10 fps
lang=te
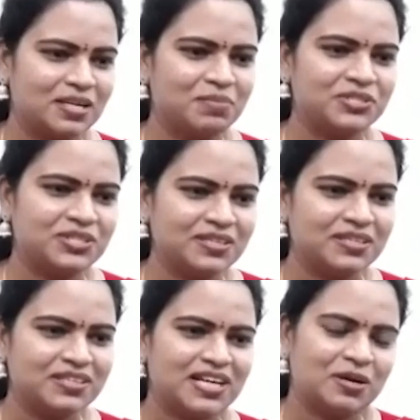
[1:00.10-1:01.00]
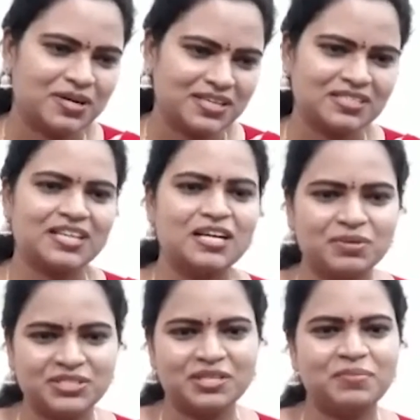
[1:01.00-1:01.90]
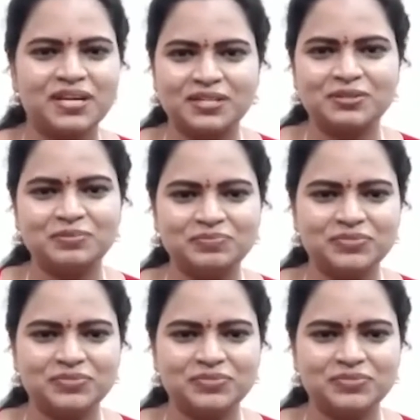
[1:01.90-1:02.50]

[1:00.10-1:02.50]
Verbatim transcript: కల్పించి అవకాశం కల్పించడమే కాదు